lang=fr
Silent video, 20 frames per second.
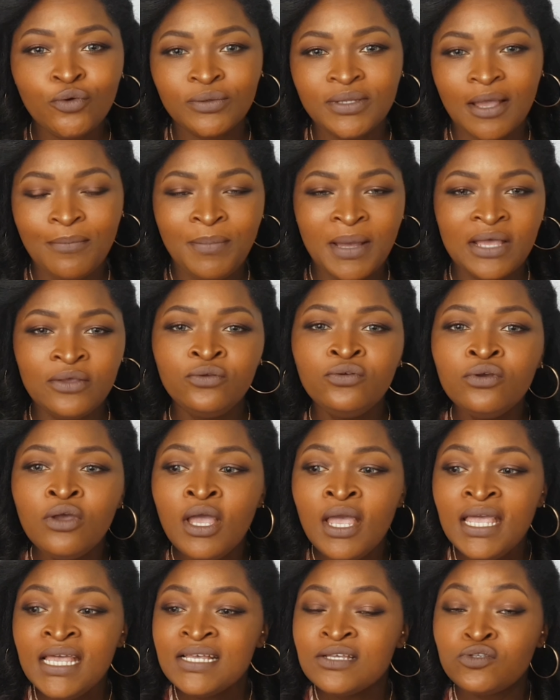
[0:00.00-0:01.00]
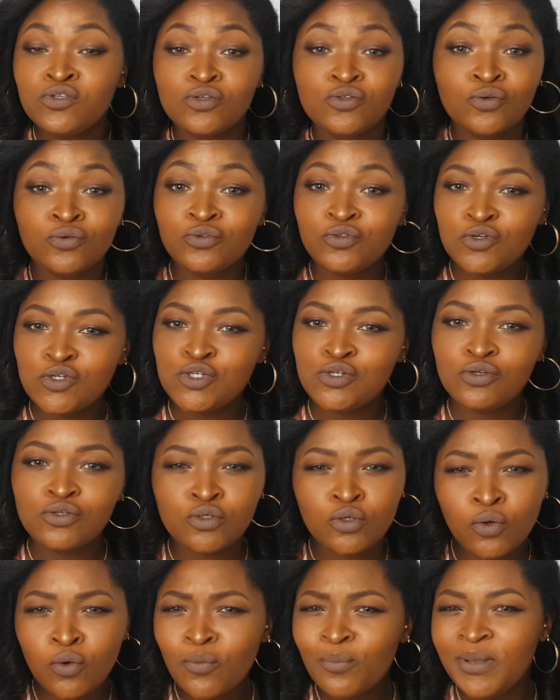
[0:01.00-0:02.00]
qu'on n'a pas eue, ce sont deux
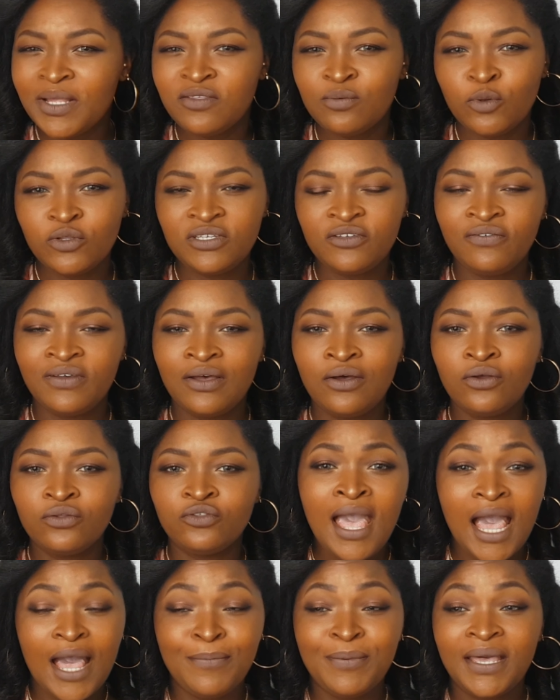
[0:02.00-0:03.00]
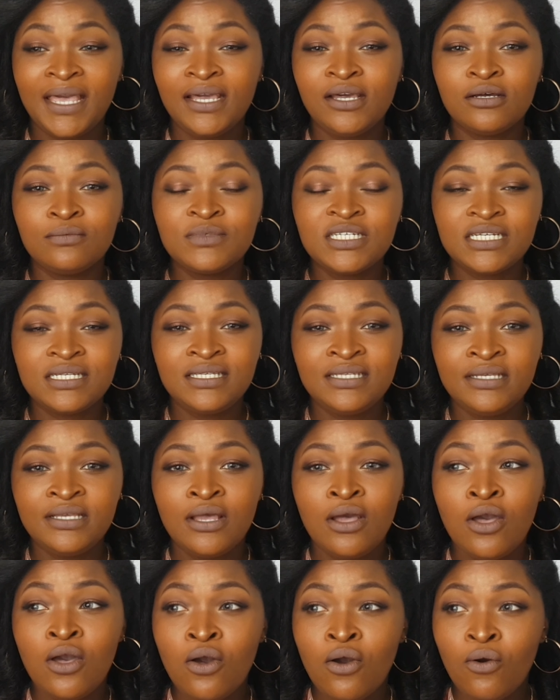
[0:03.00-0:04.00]
choses complètement différentes. Après, comme j'ai
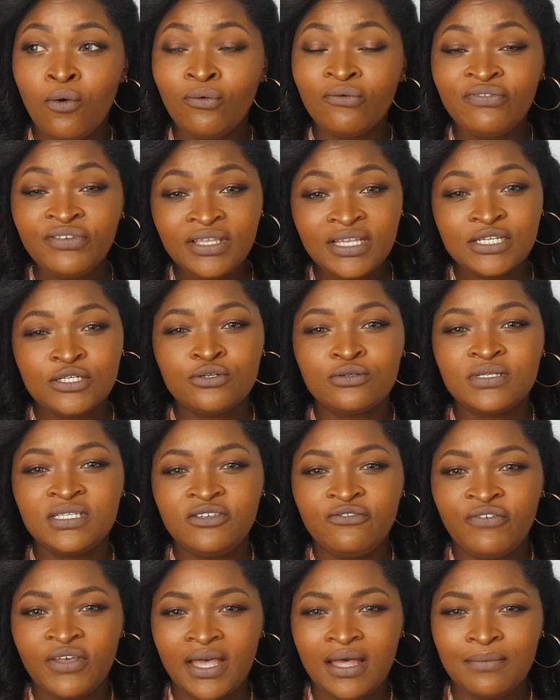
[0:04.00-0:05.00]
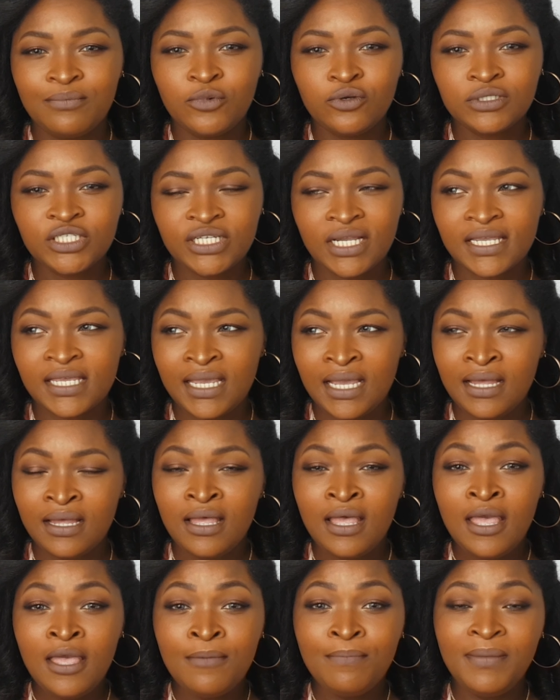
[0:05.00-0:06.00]
dit, on vit les choses différemment chacun,
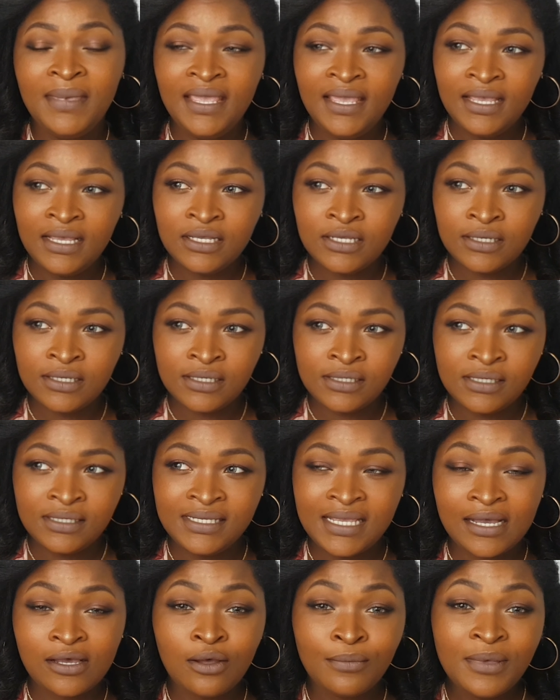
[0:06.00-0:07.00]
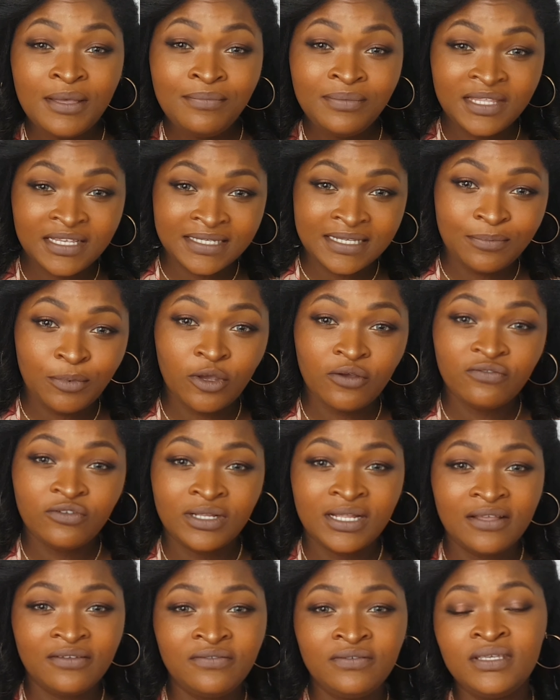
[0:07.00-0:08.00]
mais il y a quand même des épreuves dans
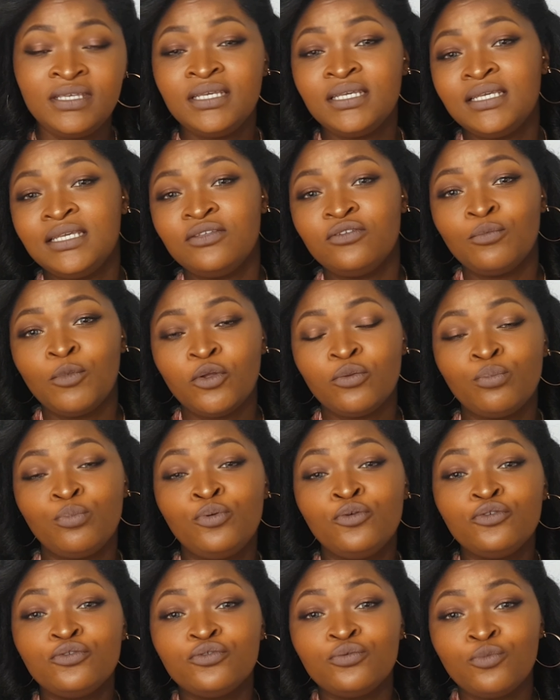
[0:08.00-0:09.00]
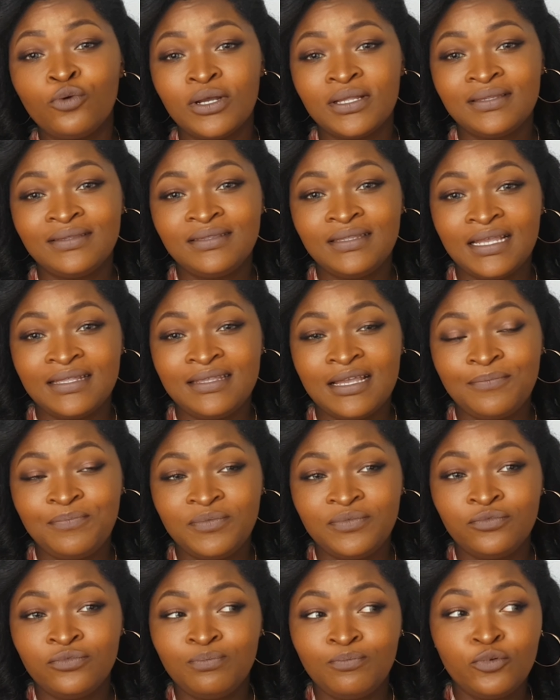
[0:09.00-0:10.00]
la vie qui demandent plus ou moins,
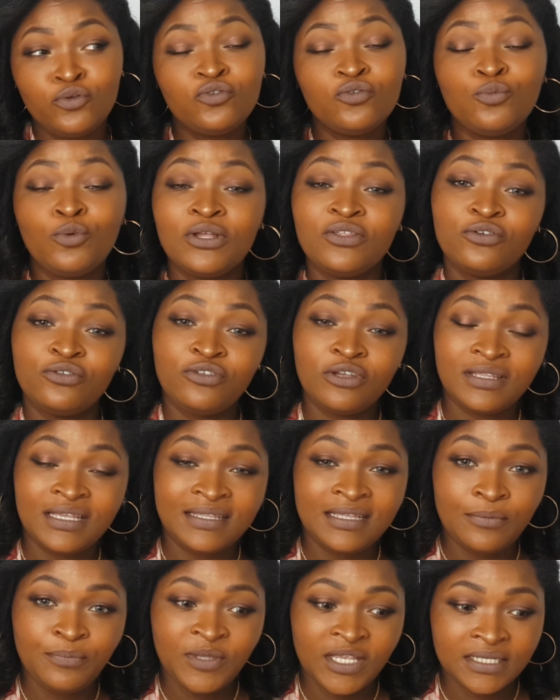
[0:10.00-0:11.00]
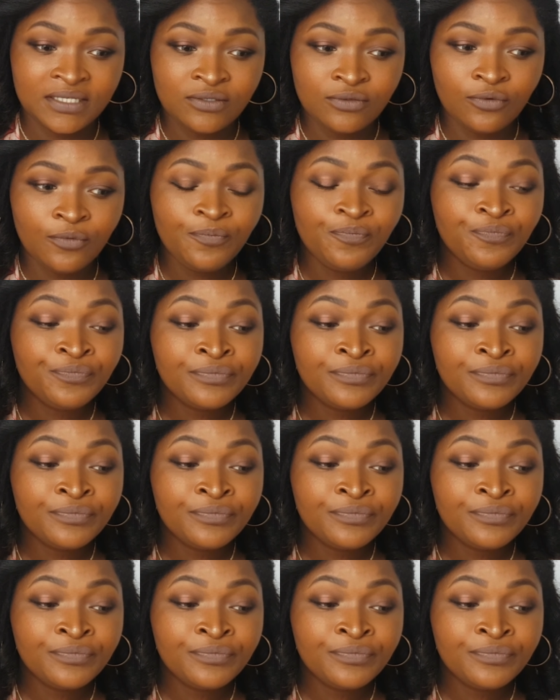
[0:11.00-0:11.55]
de temps d'adaptation.